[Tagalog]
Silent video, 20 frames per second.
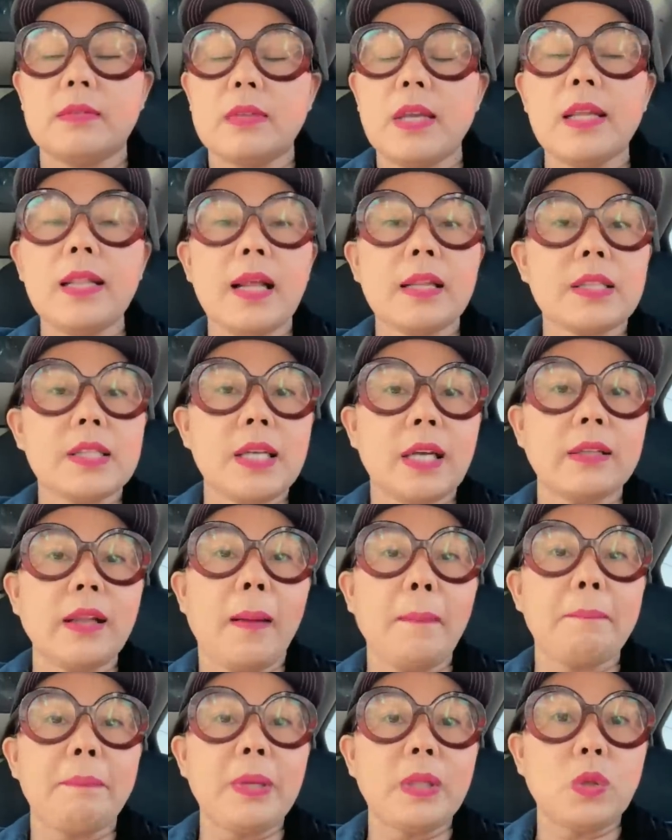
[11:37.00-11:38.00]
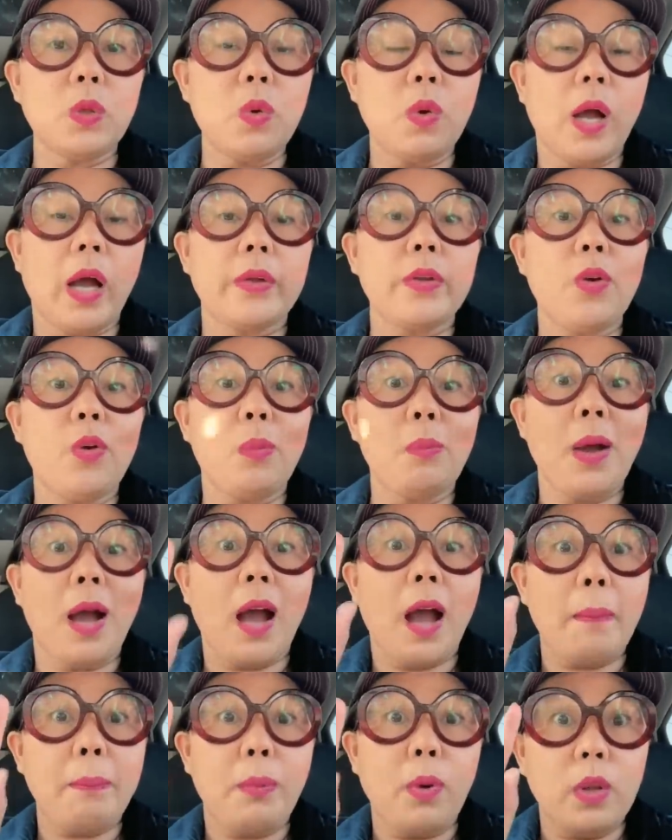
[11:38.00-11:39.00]
hilat siya ng bituka, yung
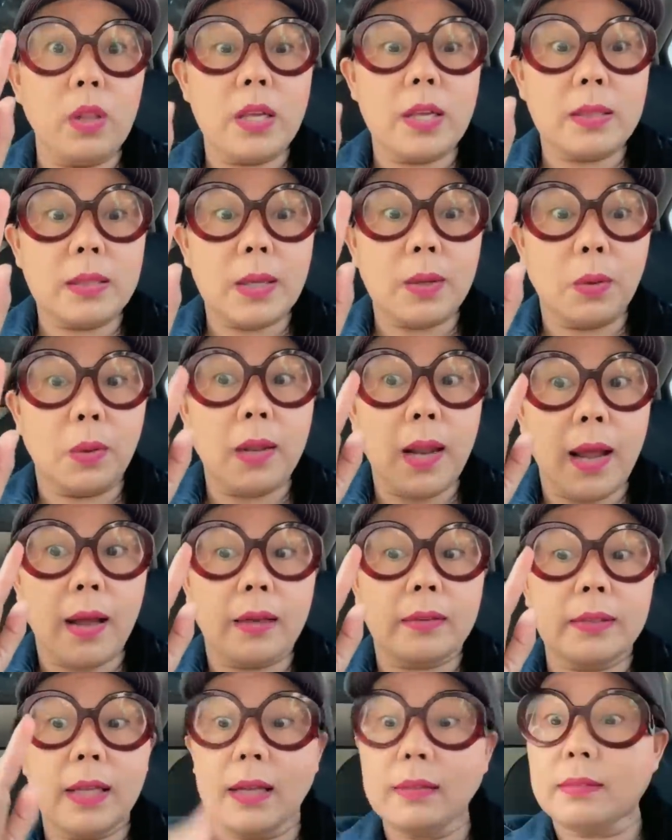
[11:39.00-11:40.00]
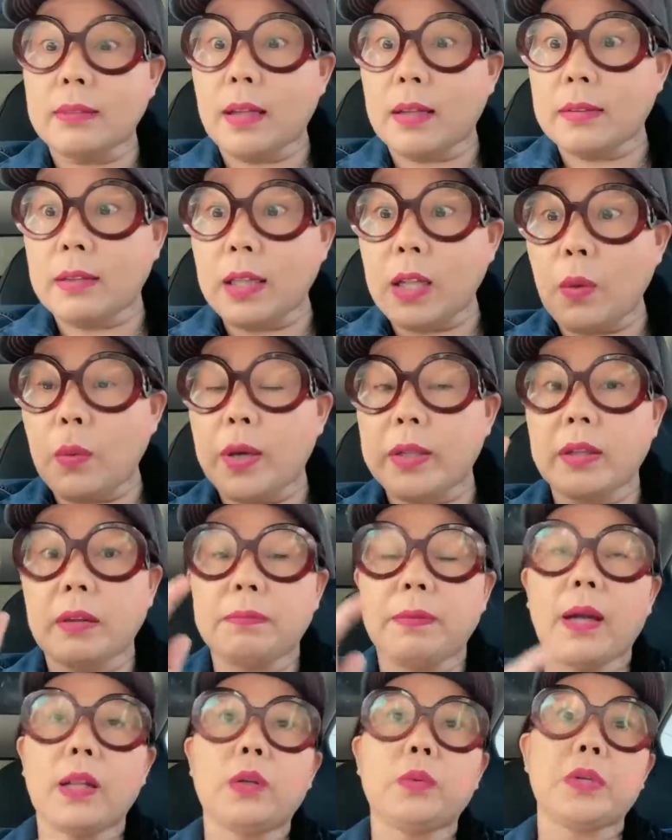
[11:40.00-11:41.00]
mga politiko lang, not the dilawan na
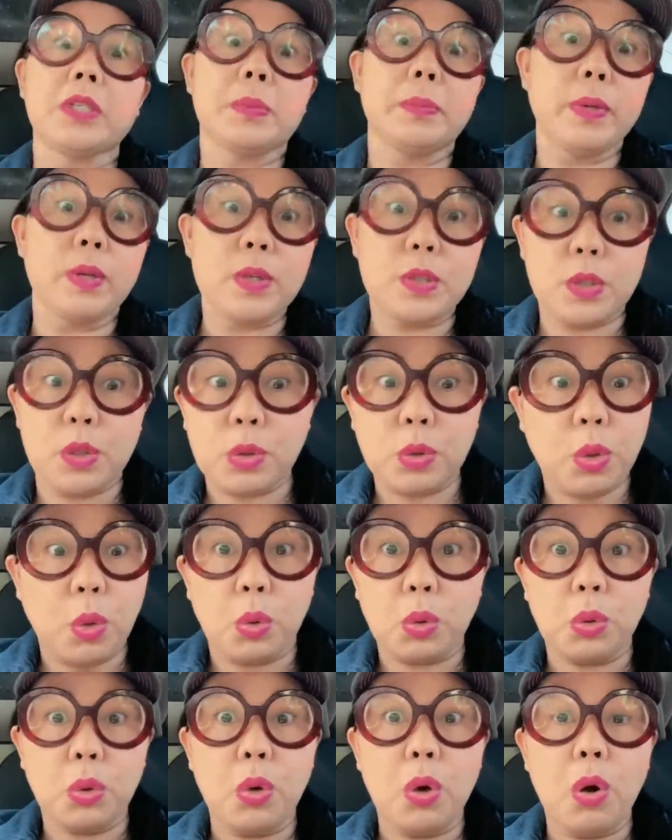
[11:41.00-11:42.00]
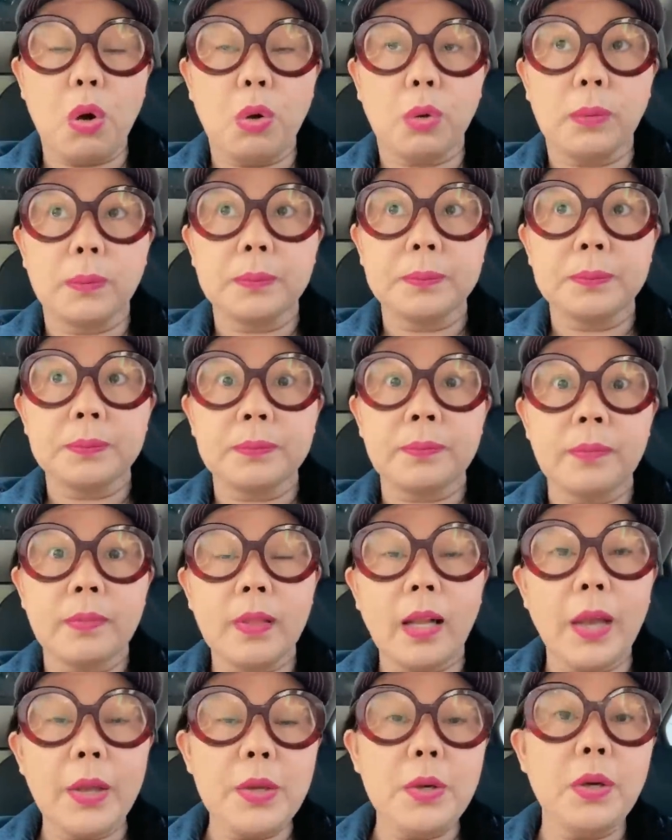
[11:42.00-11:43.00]
followers because you don't know.
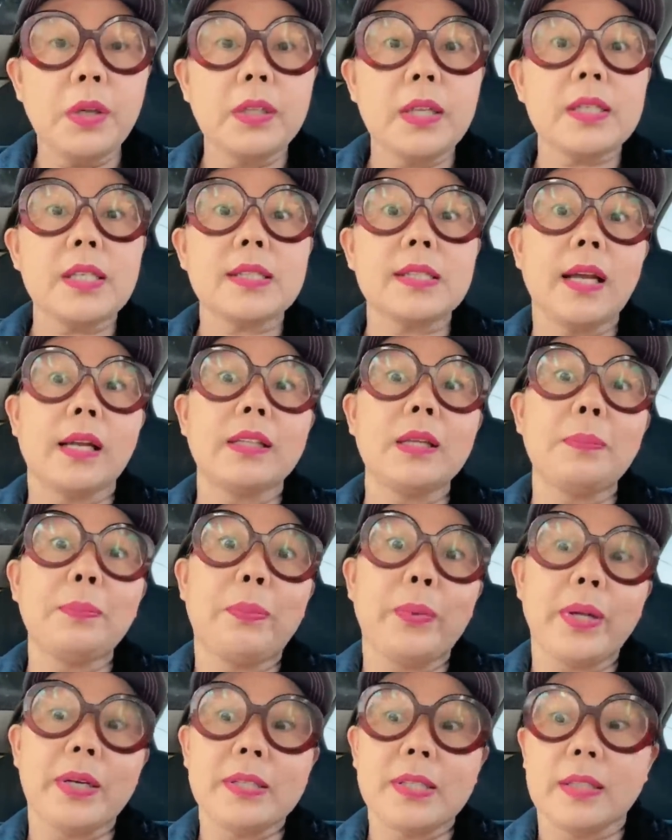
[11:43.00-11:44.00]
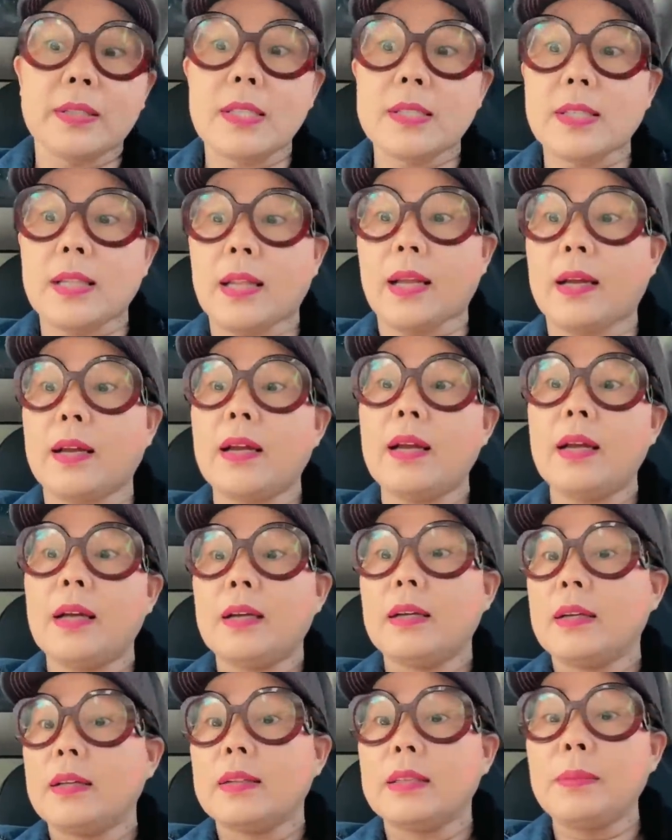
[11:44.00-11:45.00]
Ngayon, nagsasanib puwersa na sila.
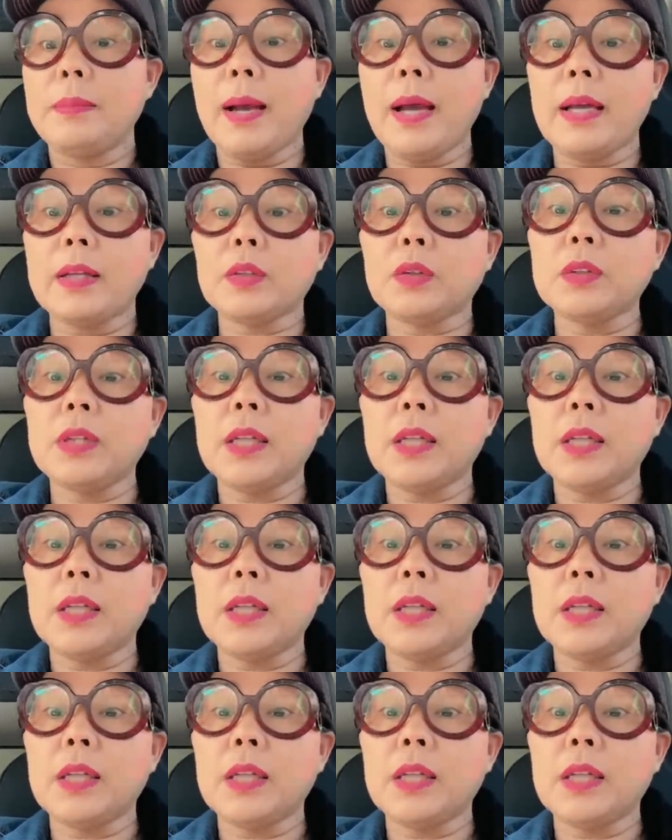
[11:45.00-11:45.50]
Di ba? Ito